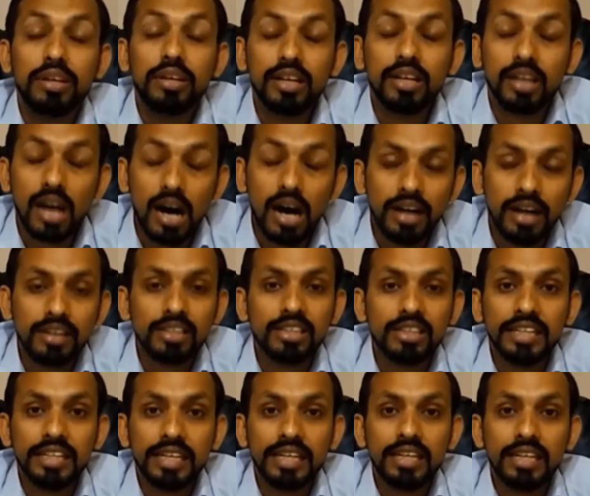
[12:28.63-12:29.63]
ग्रांट
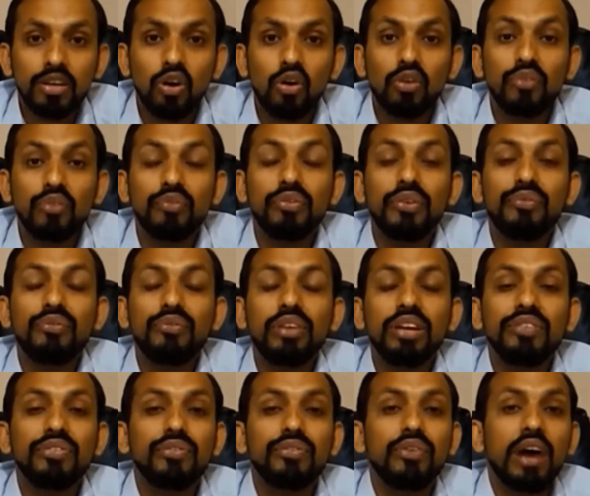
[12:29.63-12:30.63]
दी और
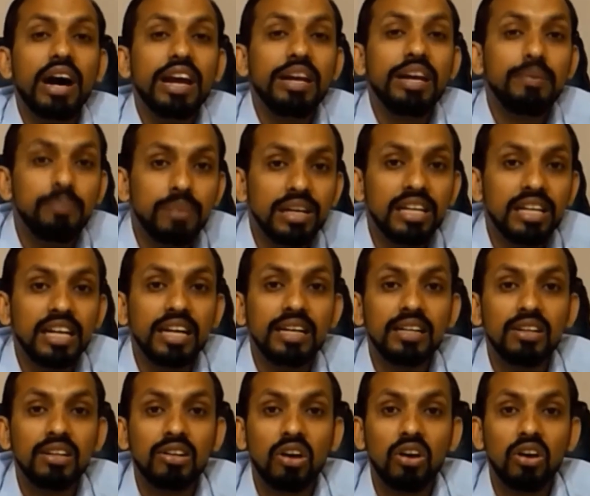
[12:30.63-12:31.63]
55
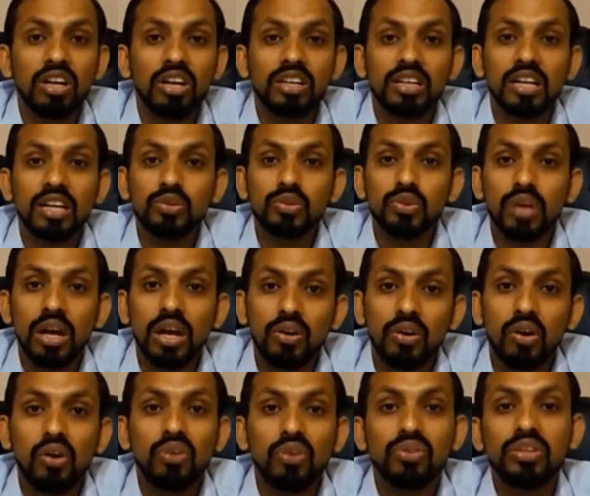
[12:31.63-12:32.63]
मिलियन डॉलर का जो है
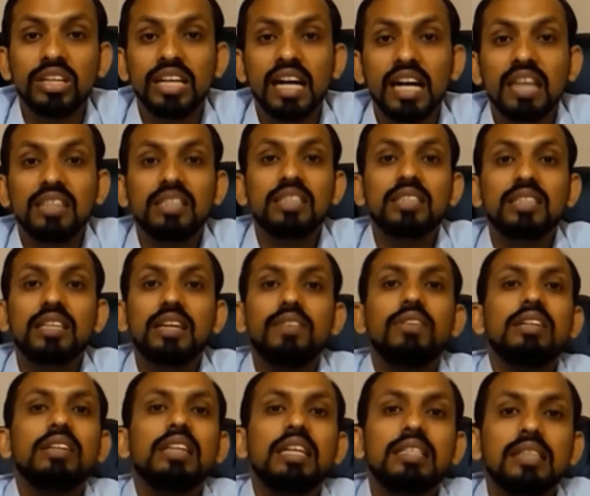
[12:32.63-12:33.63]
लोन दिया जिसकी
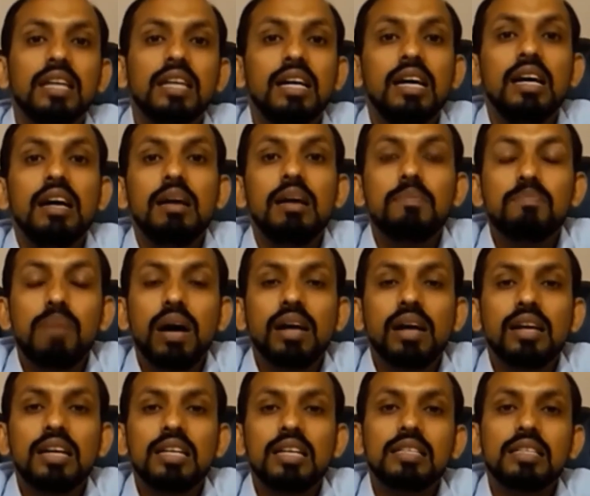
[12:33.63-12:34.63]
वजह से
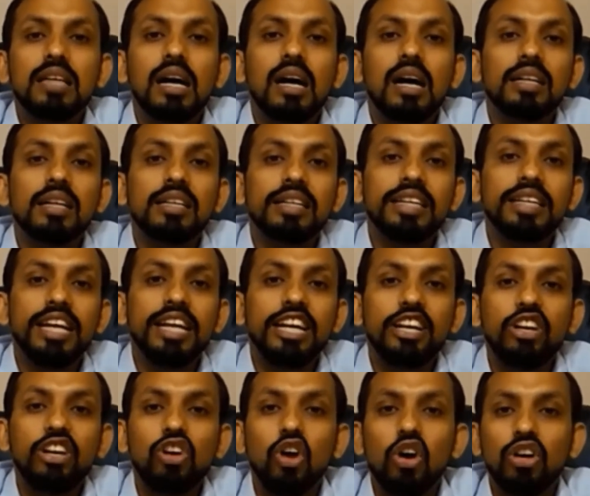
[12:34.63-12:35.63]
पाकिस्तान की
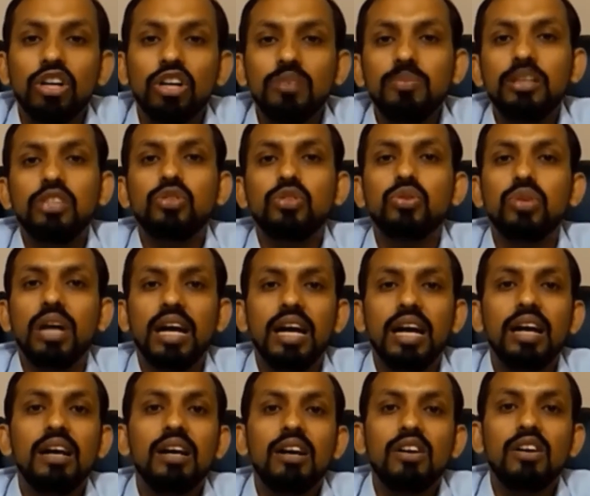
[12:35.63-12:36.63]
इकोनॉमी जो
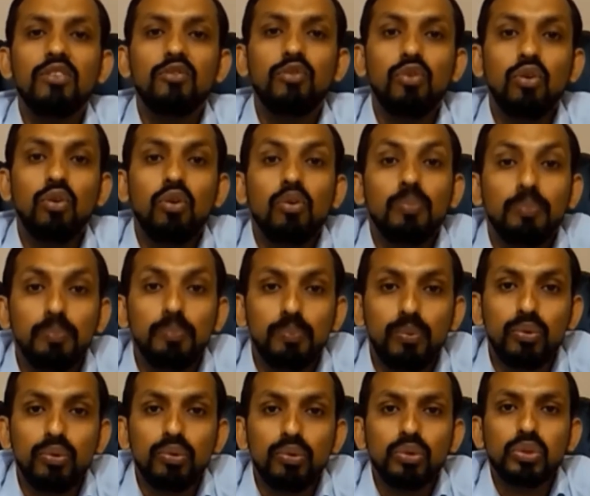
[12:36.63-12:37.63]
है वो
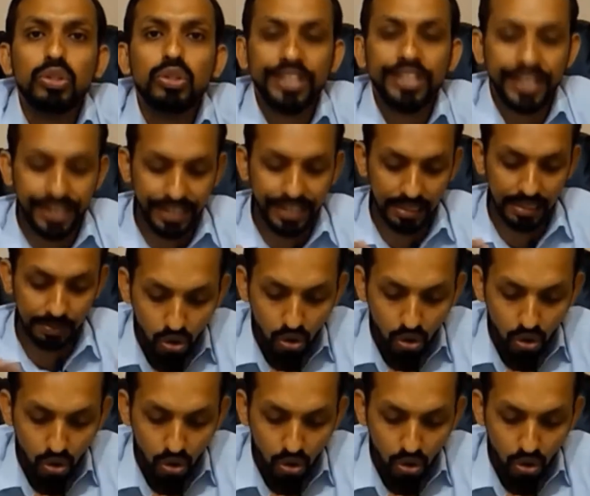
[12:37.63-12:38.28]
बूस्ट की